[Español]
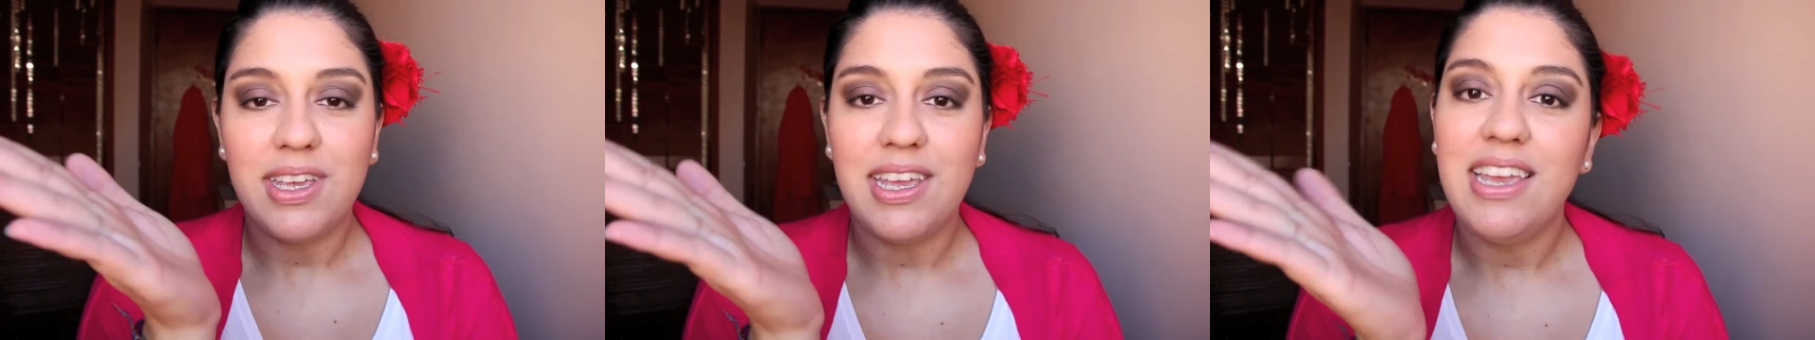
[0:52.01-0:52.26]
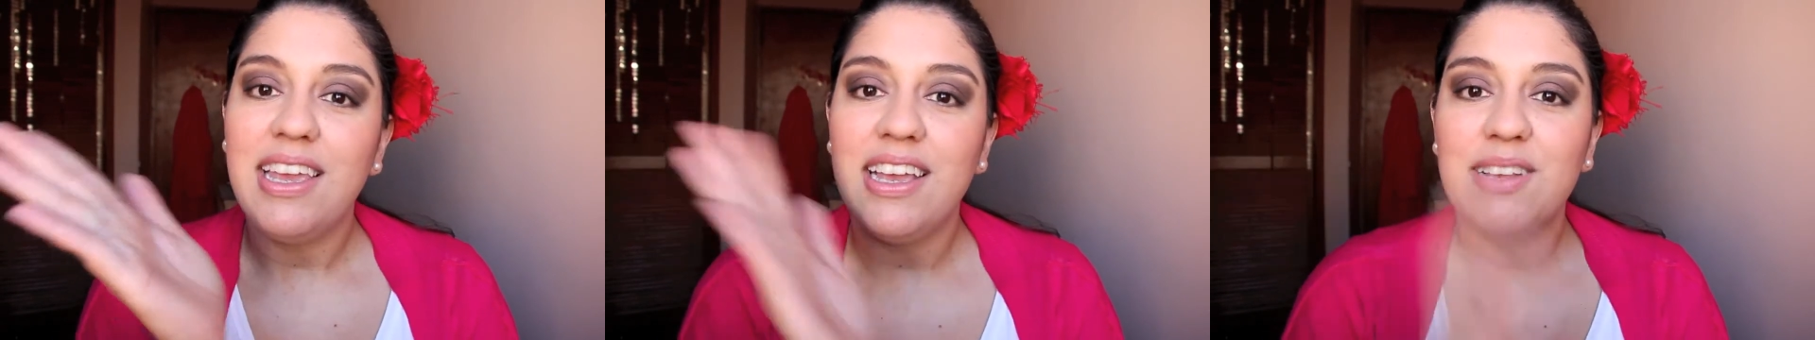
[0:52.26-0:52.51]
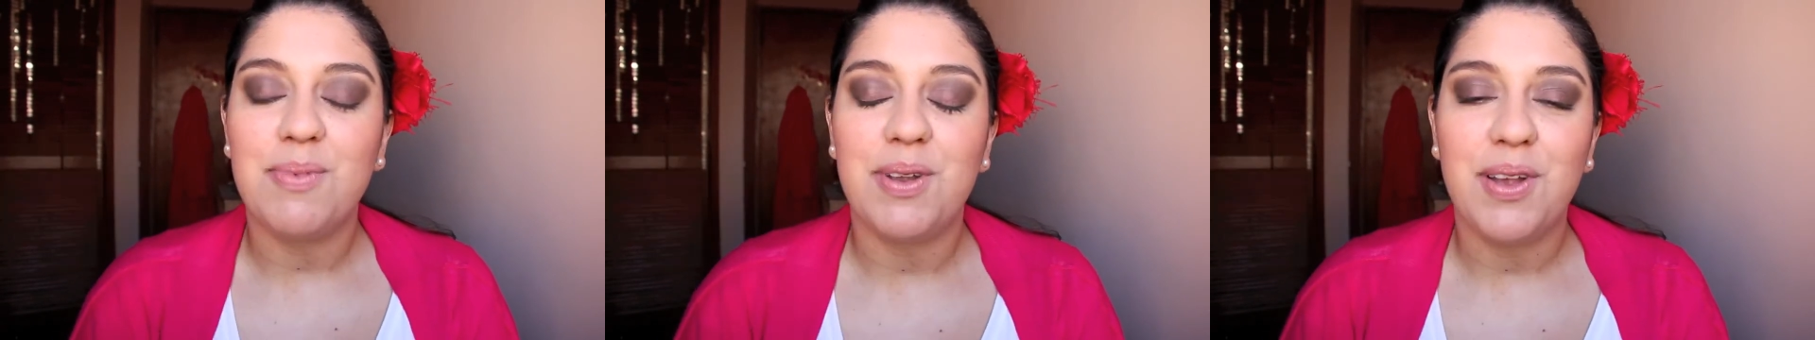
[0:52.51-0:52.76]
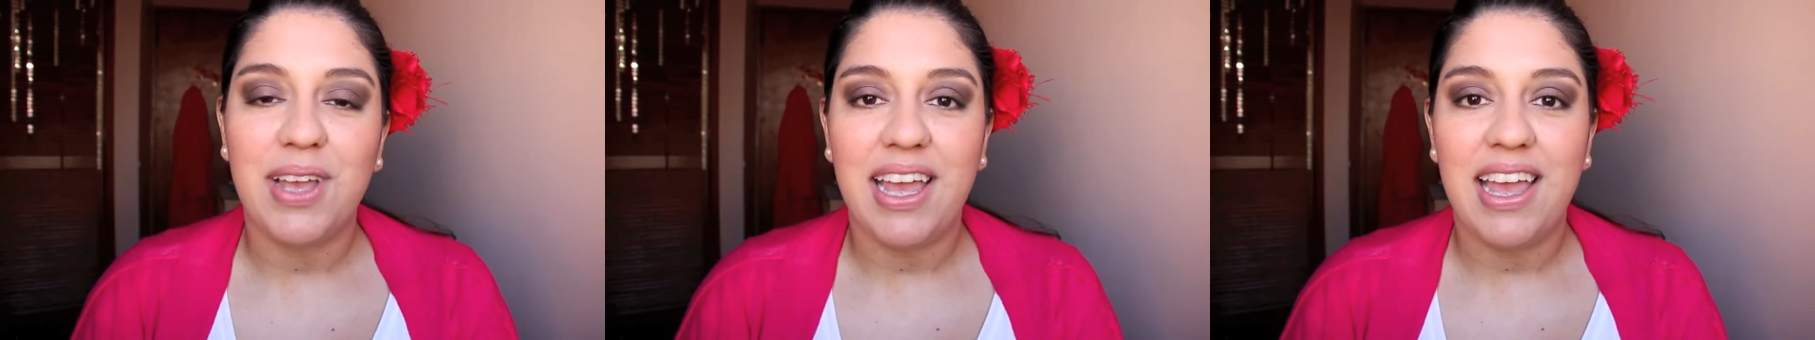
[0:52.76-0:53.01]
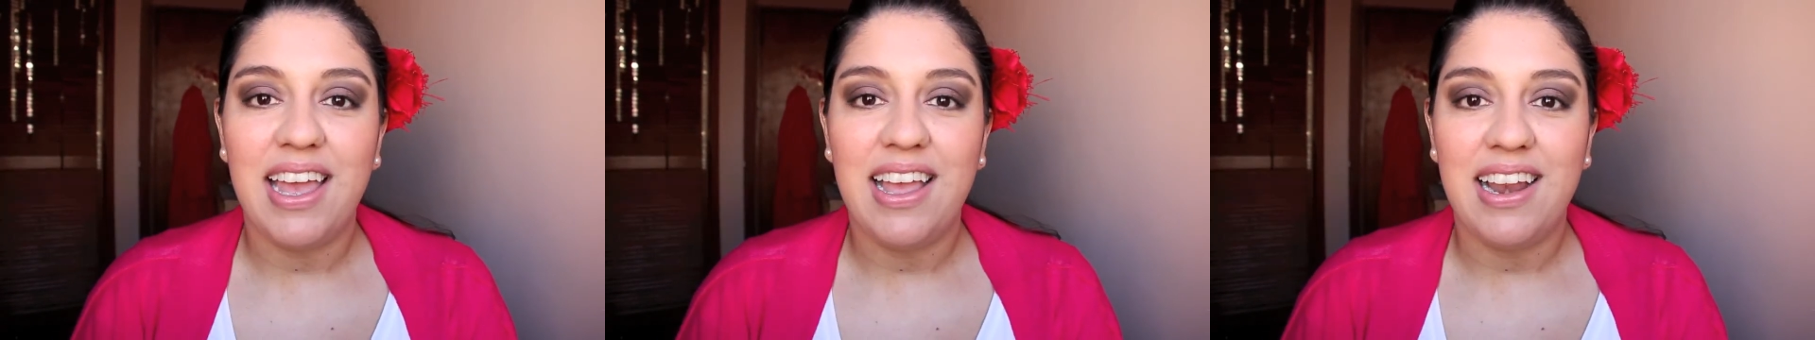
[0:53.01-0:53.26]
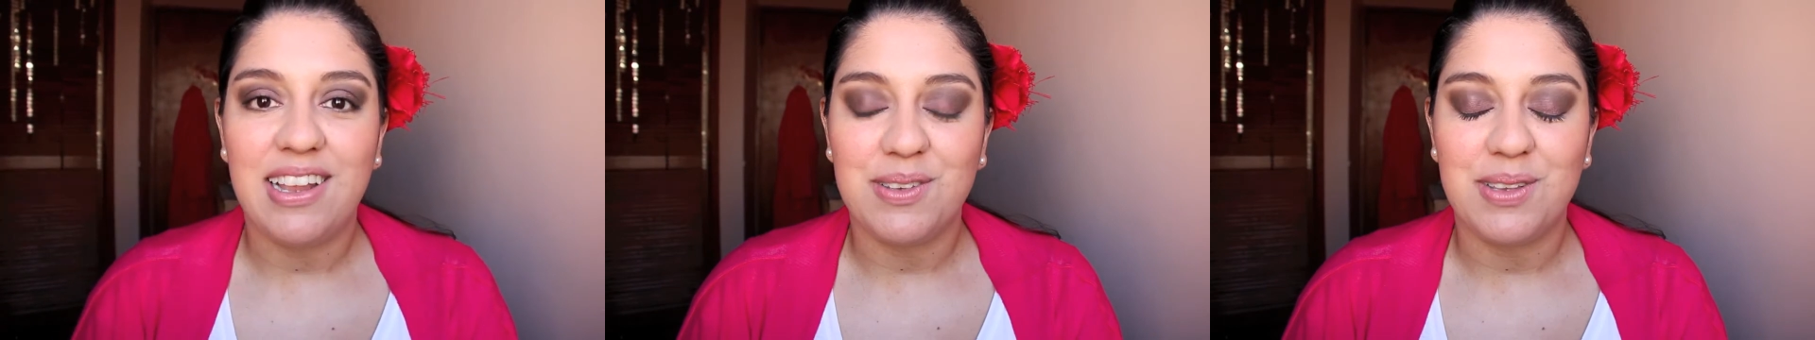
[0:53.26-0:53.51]
y espero
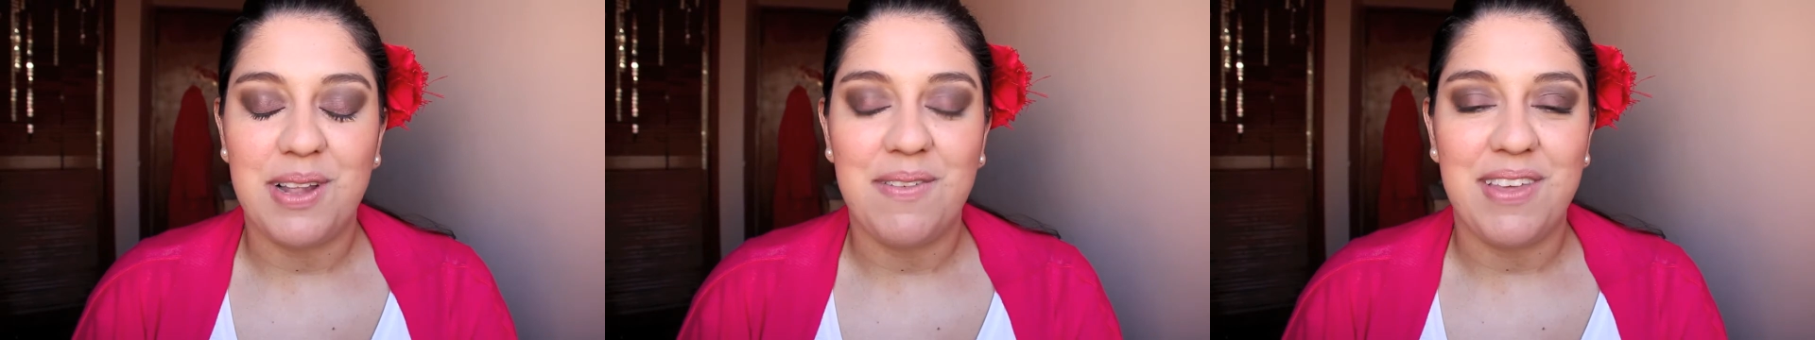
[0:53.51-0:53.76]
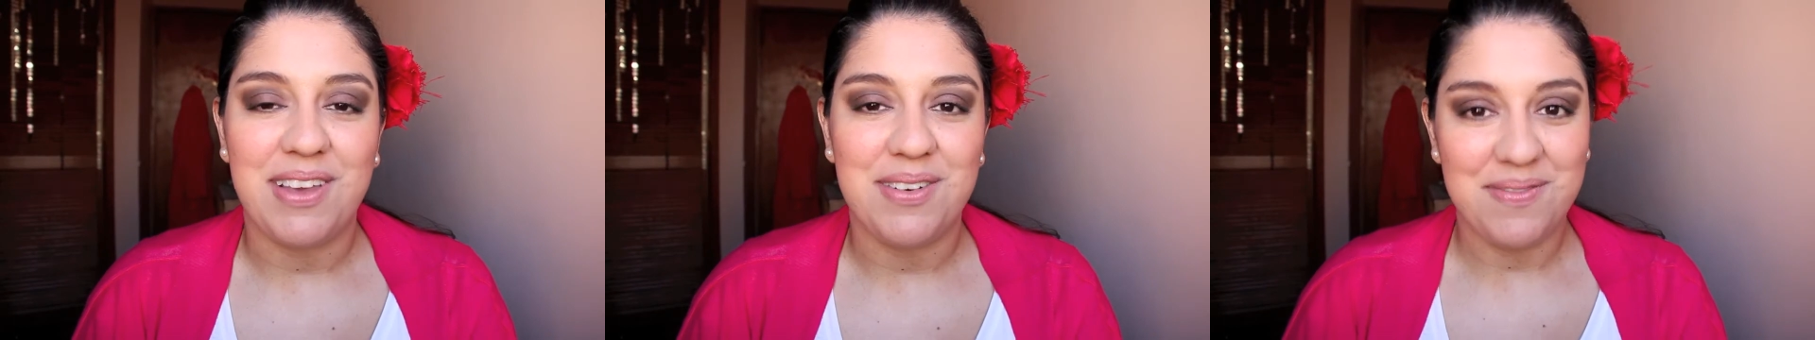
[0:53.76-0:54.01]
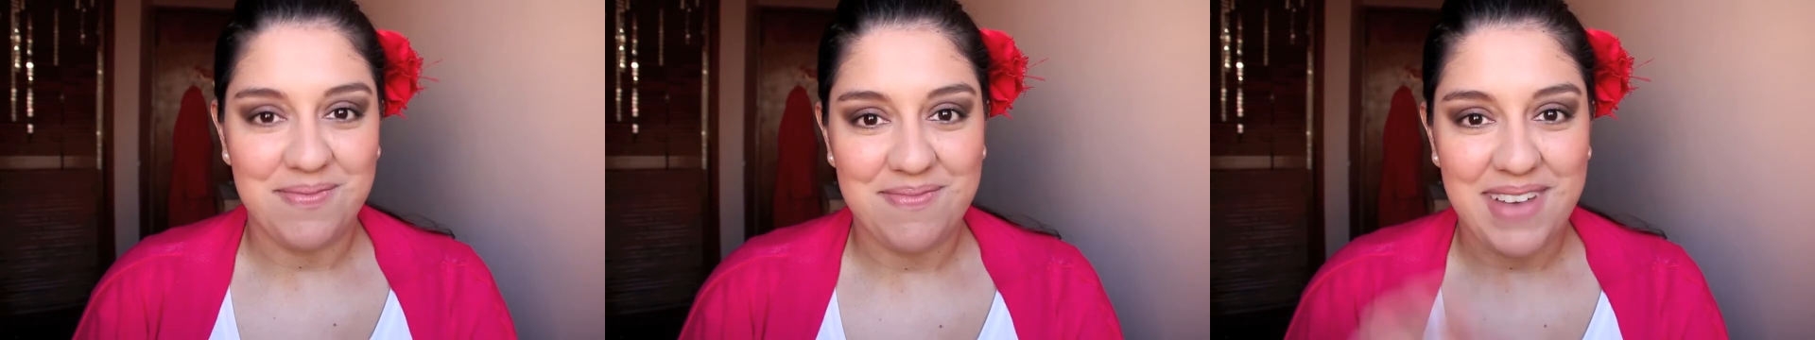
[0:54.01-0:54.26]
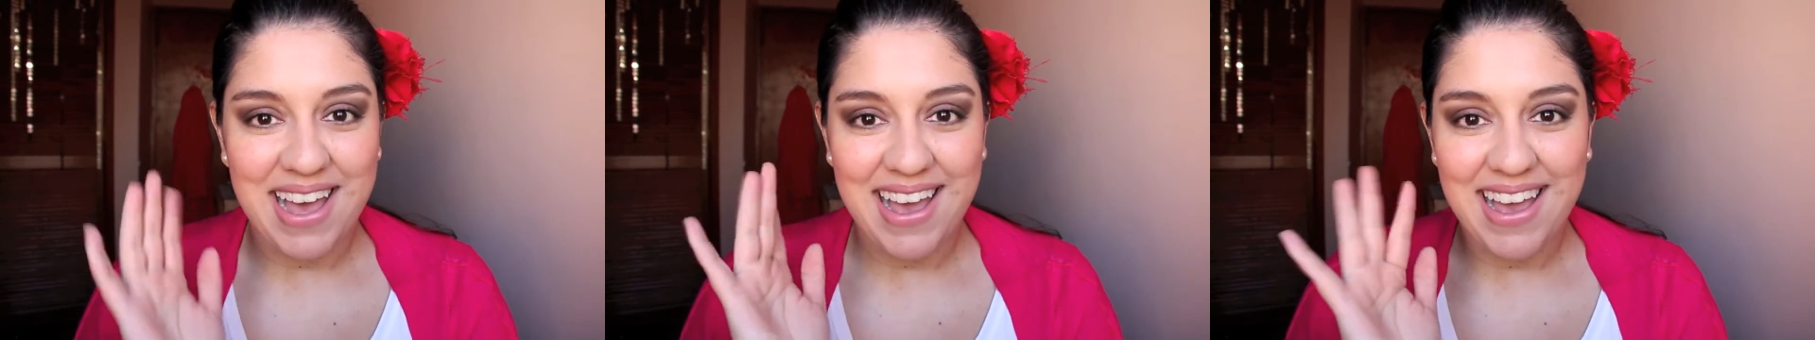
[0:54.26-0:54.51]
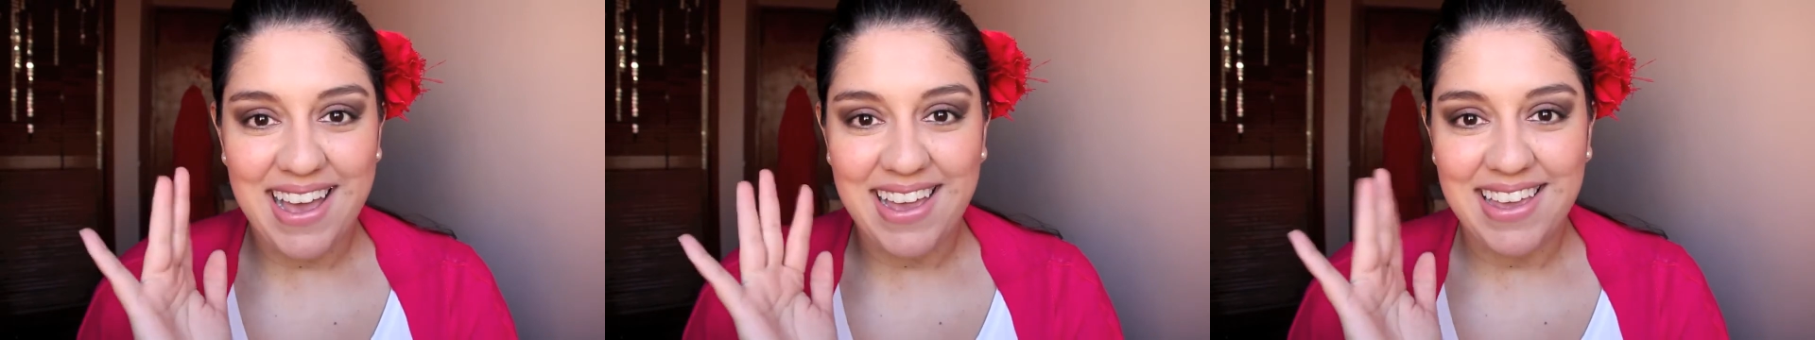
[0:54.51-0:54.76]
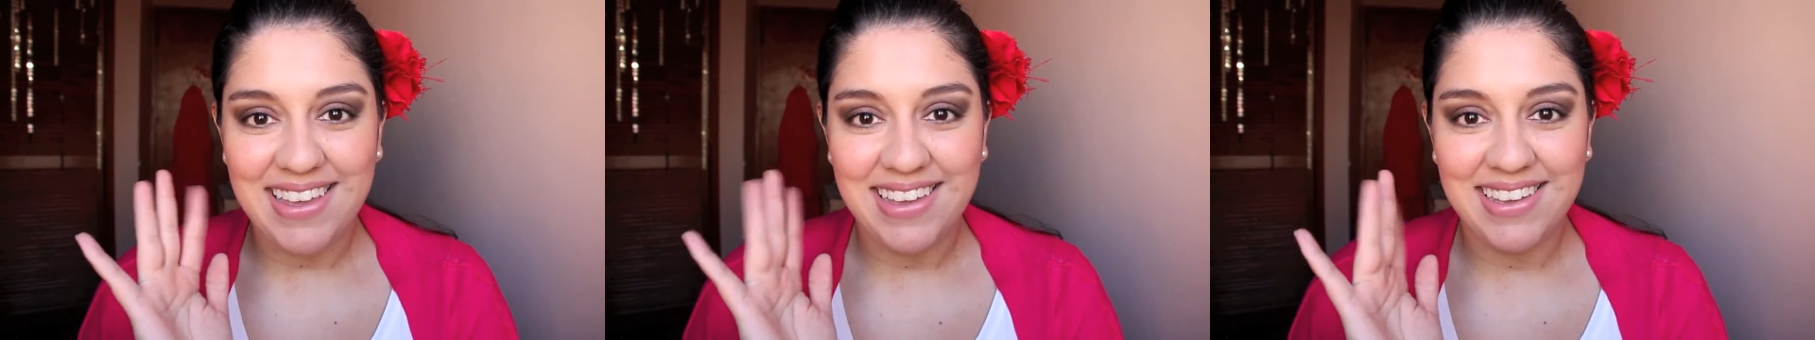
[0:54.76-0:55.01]
que les guste el video.
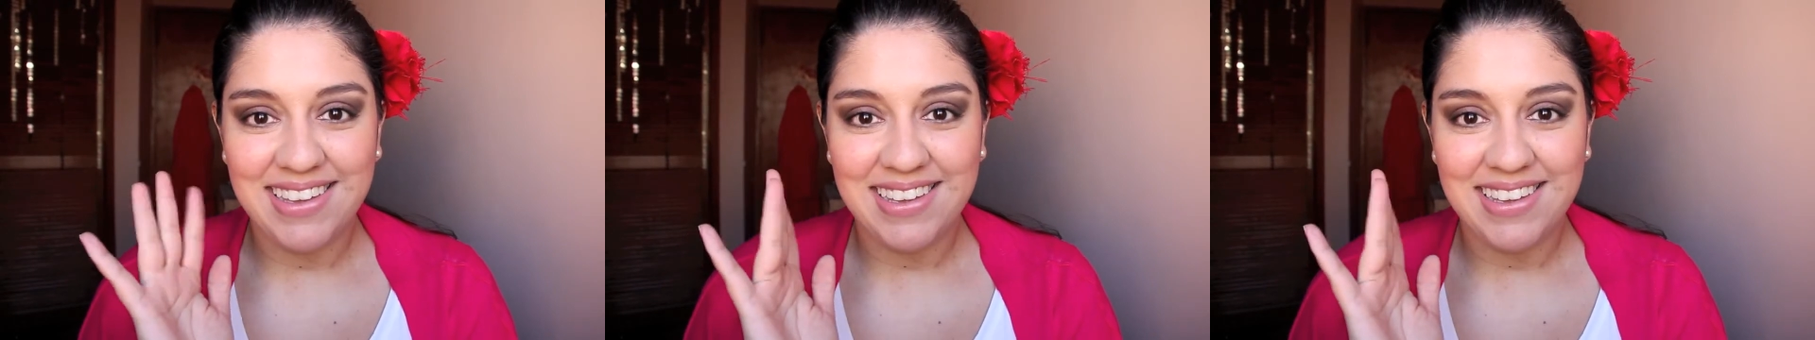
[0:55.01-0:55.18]
Bye.